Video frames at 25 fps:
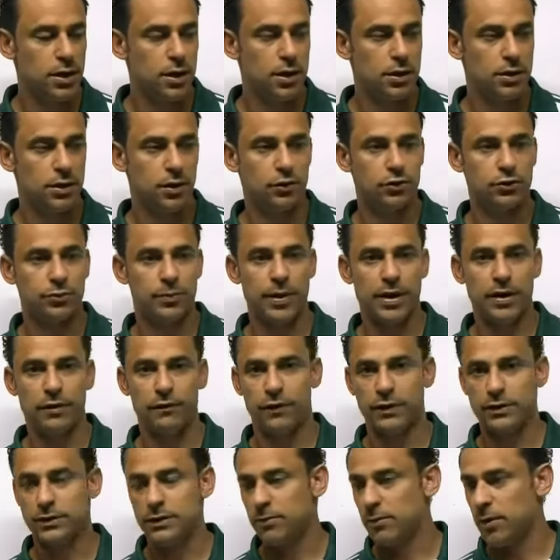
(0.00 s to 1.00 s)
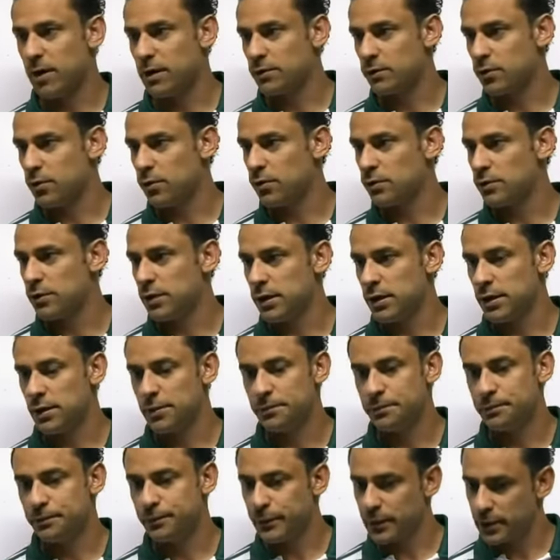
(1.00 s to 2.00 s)
Então espero fazer mais gols aí.
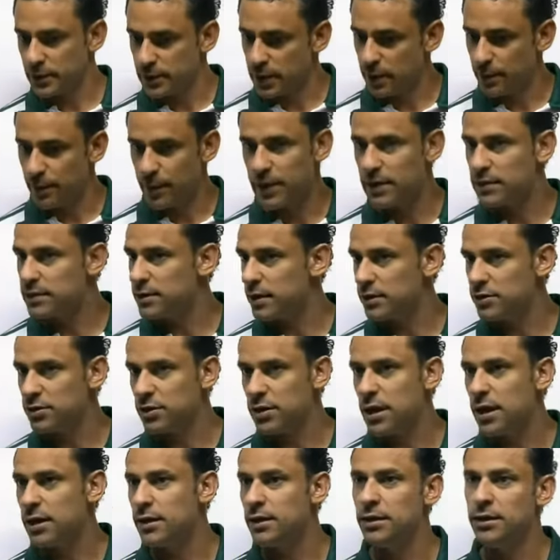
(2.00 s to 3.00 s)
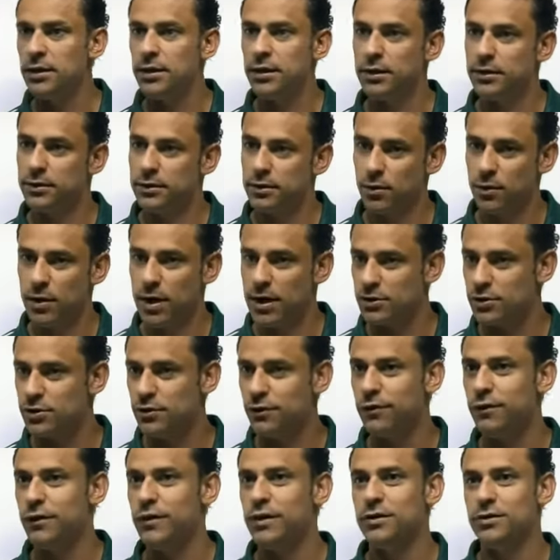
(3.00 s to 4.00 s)
E se aparecer artilharia, que eu acho
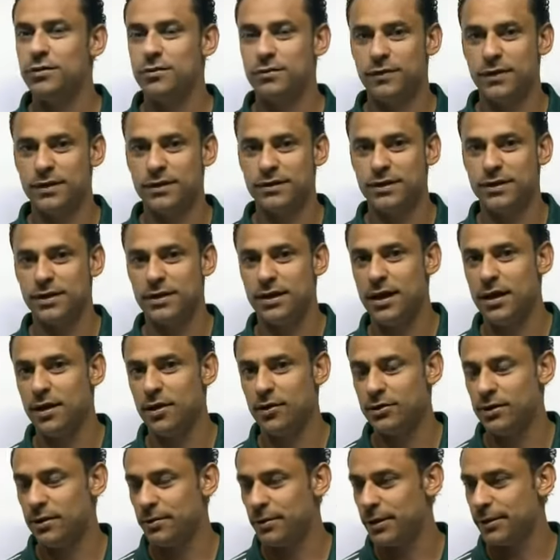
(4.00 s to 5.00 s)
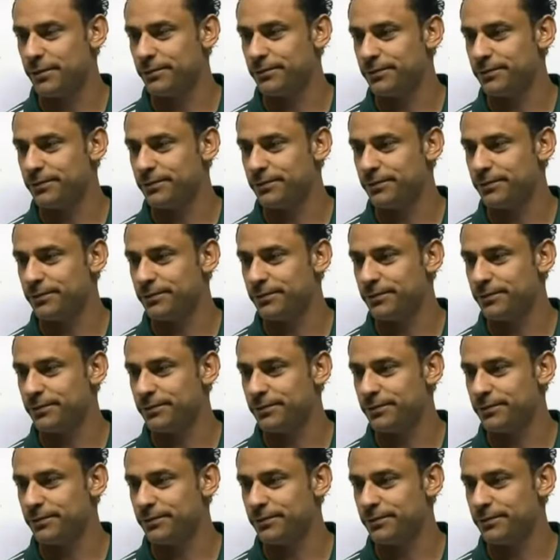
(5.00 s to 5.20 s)
difícil, vai ser legal também.